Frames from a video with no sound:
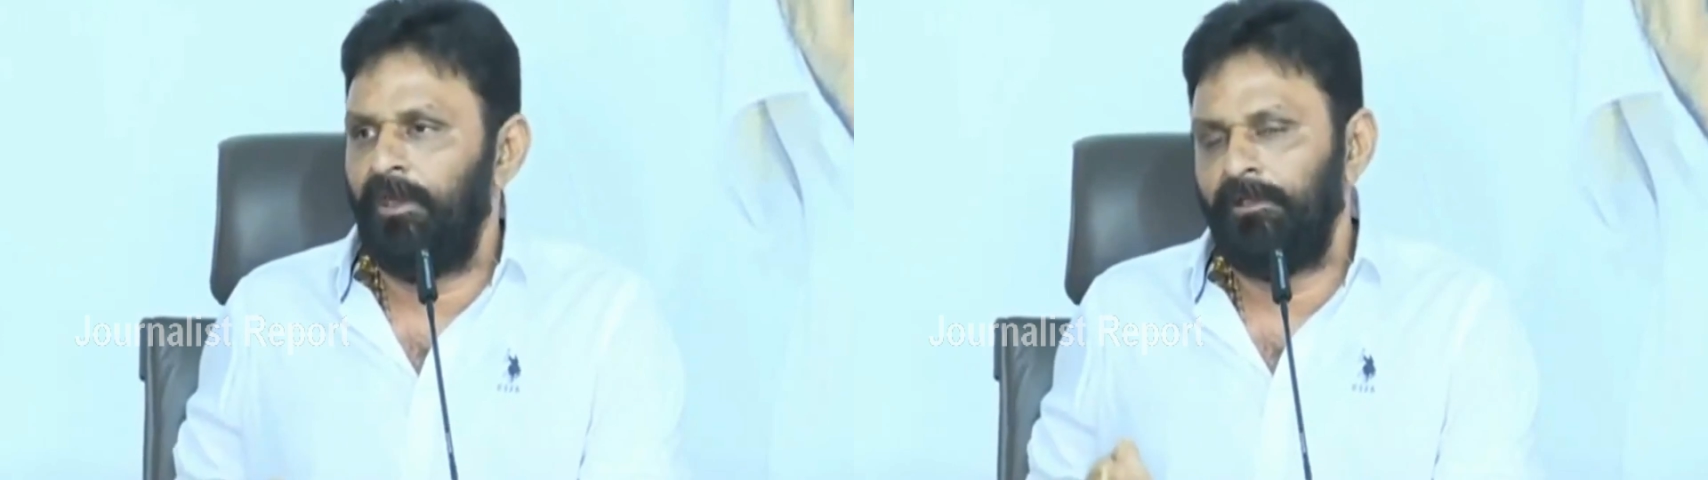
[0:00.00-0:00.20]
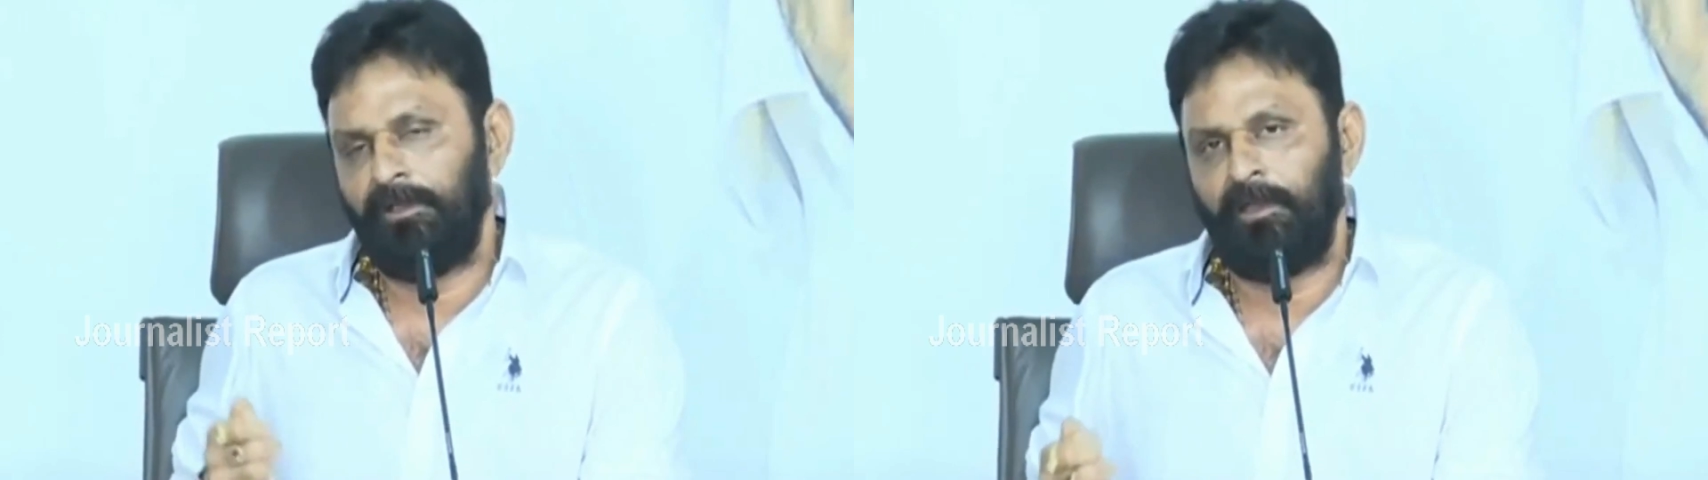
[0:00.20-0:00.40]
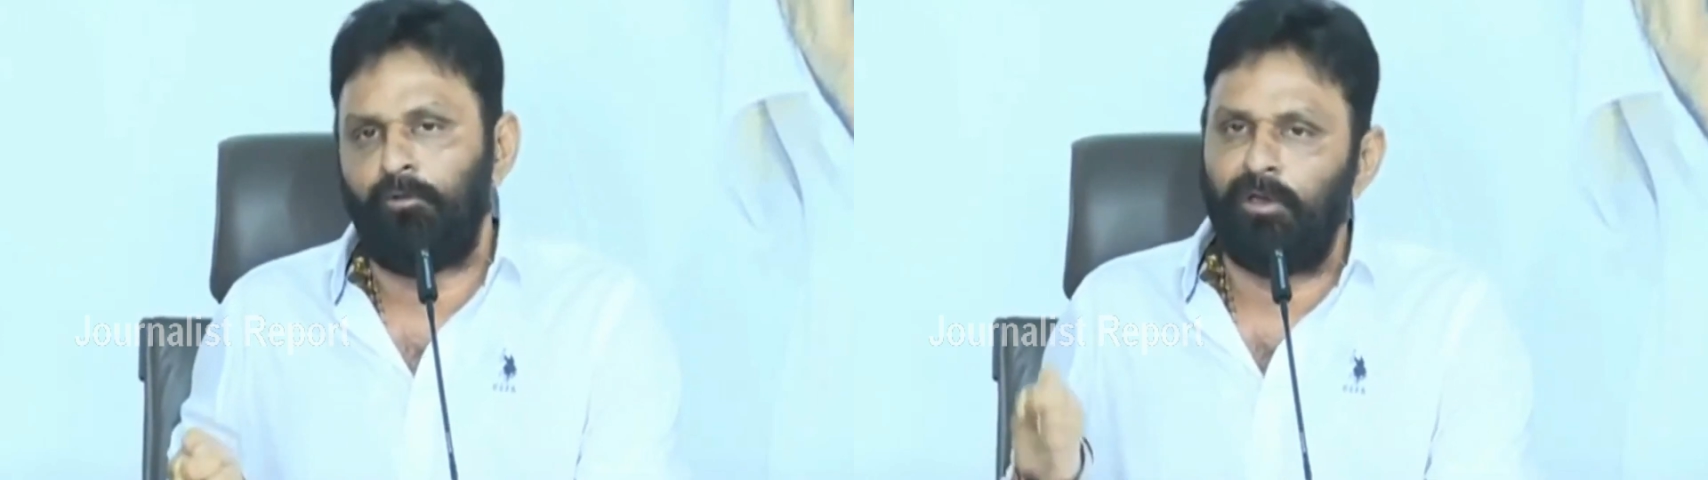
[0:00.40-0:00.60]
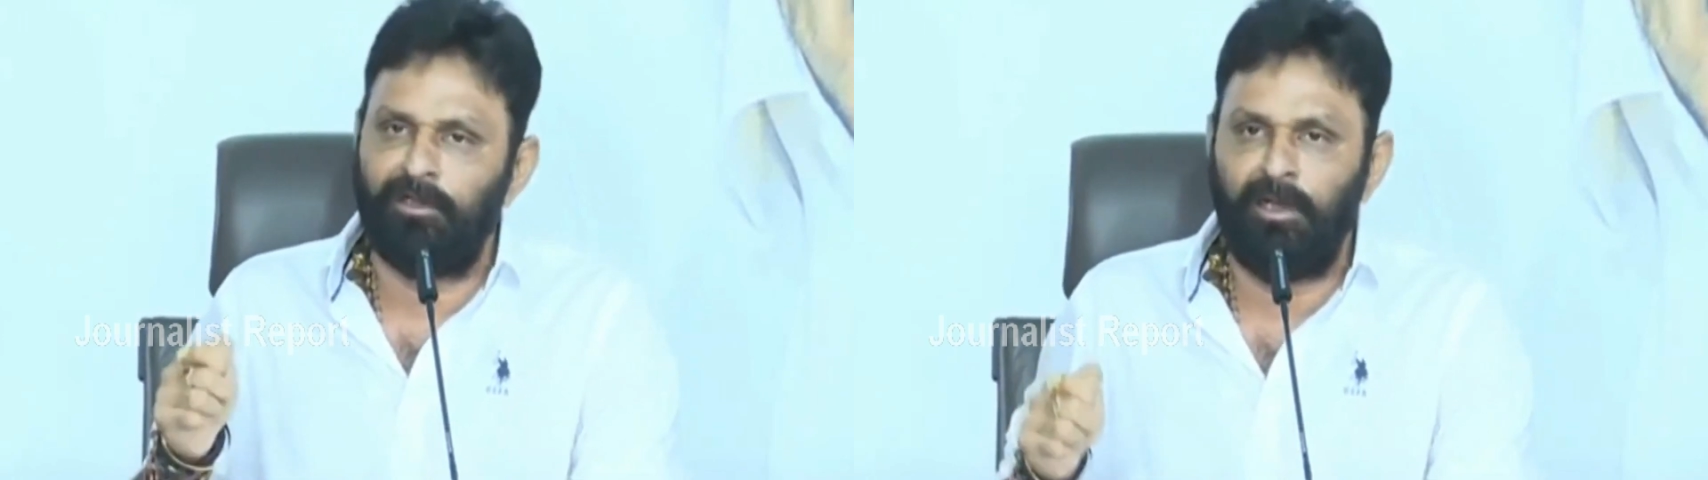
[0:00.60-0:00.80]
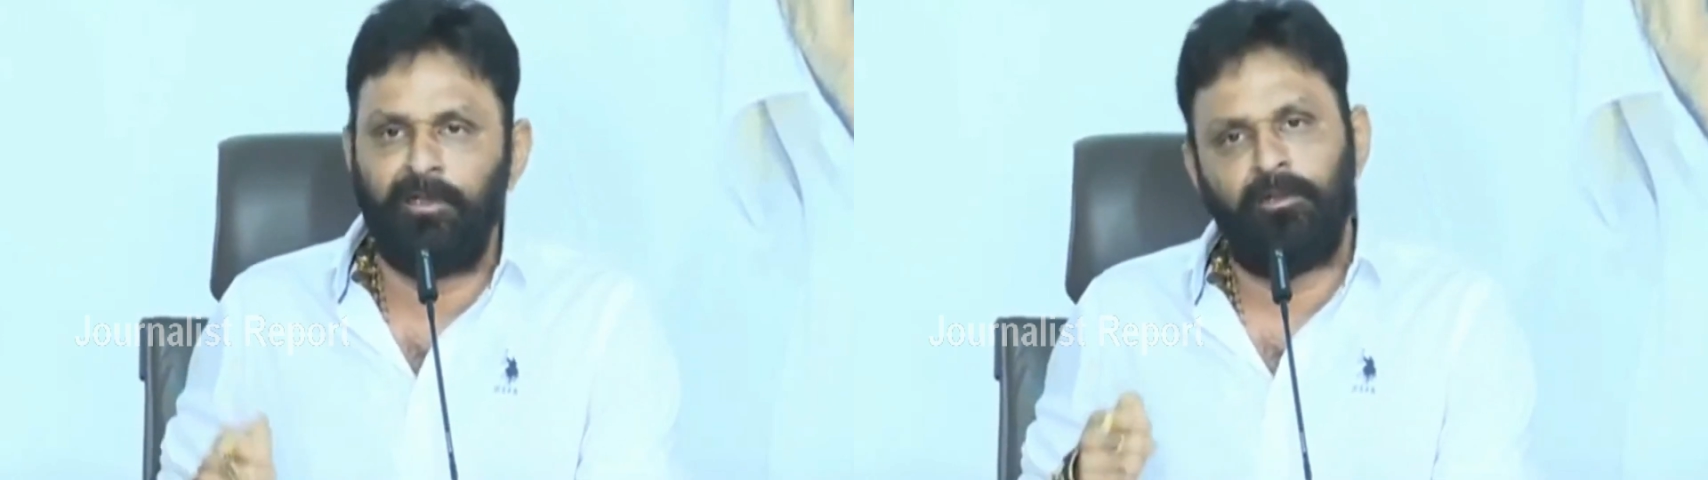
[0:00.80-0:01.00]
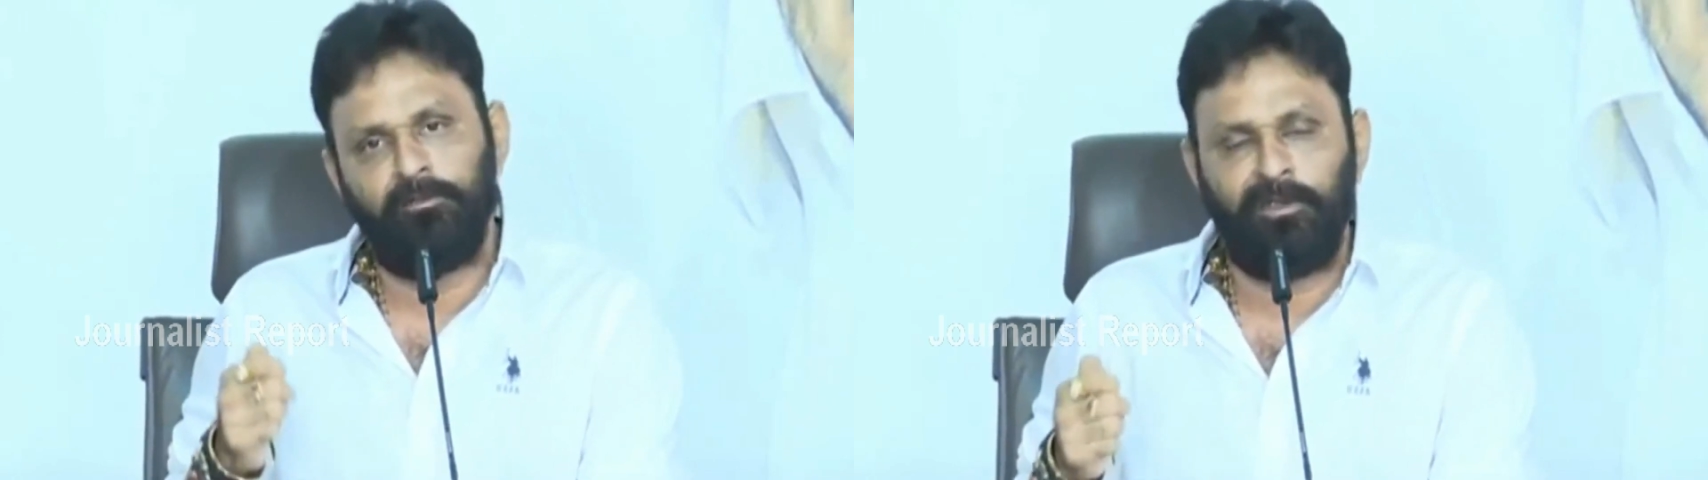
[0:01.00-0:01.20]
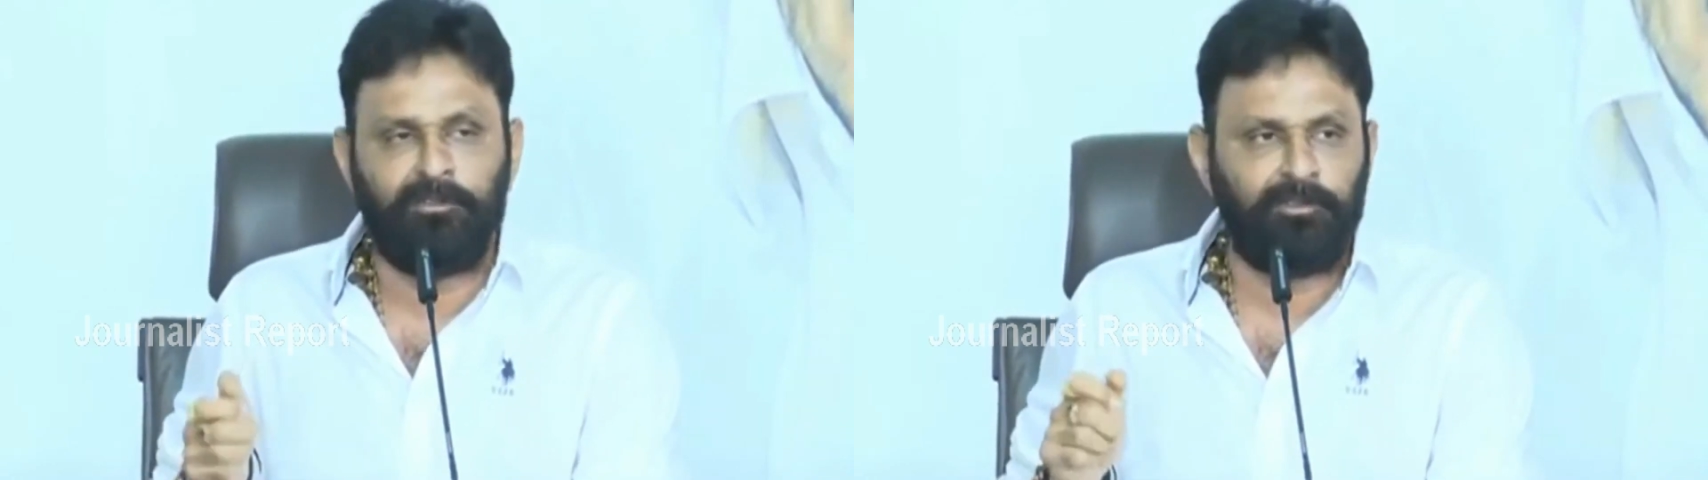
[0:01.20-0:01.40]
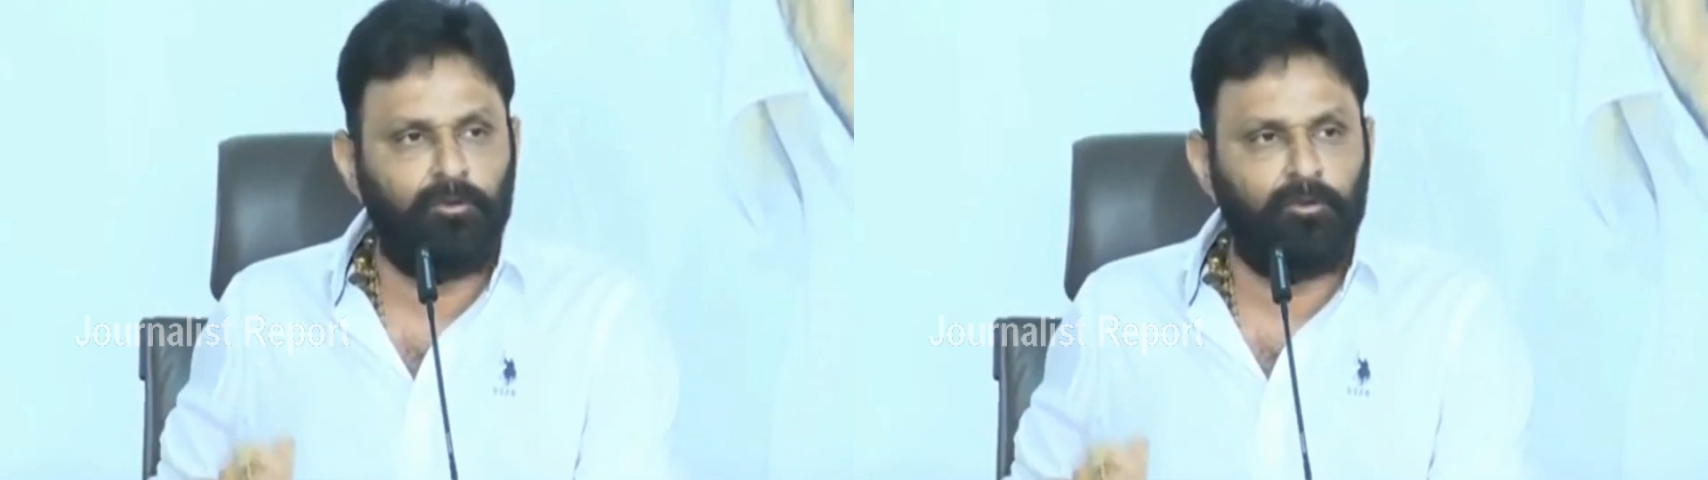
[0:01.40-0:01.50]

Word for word: ఏదన్నా కూడా గంగిరెద్దులా